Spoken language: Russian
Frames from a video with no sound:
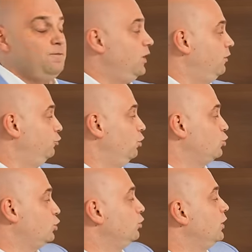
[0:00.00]
Дело в том,
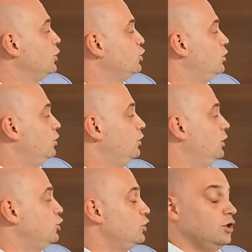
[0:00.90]
что наш,
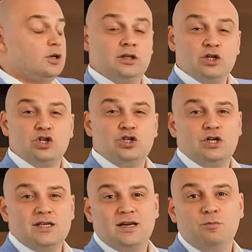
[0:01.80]
наша, наша
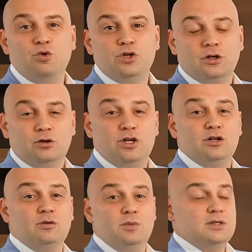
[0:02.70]
часть комьюнити, которая
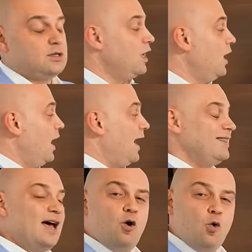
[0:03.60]
делает бизнес,
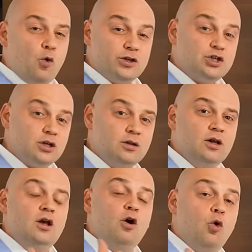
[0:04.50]
она очень,
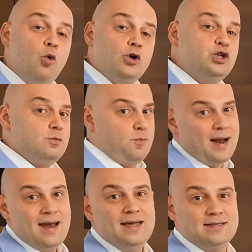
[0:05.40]
очень
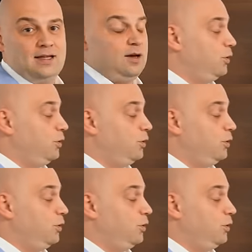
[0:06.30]
полезная.